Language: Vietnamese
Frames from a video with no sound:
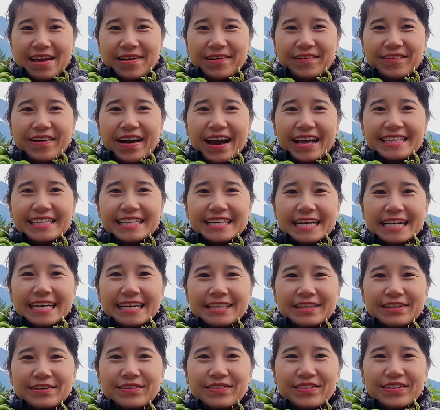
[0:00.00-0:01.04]
quá chừng cà
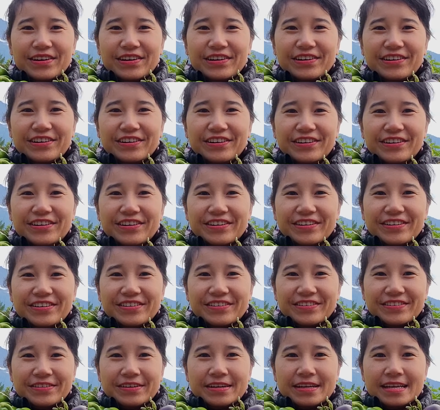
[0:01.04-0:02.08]
chua
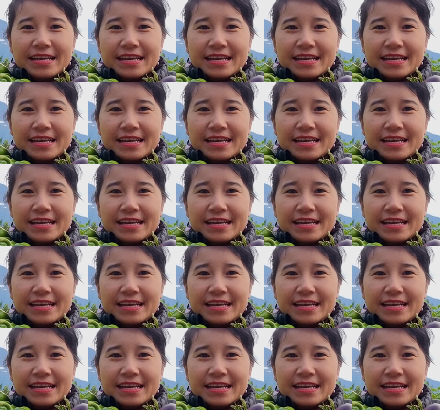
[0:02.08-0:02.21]
luôn